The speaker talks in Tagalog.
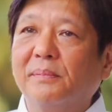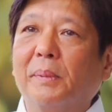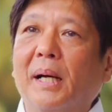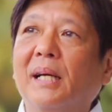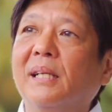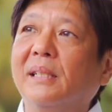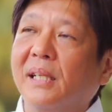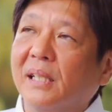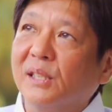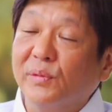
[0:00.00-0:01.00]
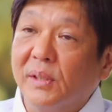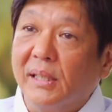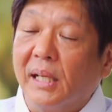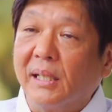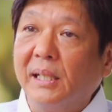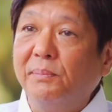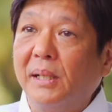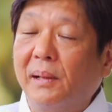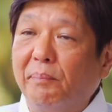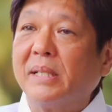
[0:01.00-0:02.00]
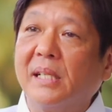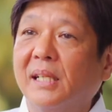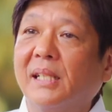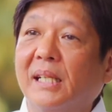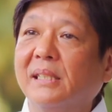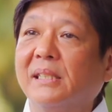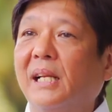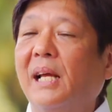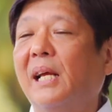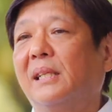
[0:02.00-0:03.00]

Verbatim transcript: by the end of the decade, malampasan na natin sila.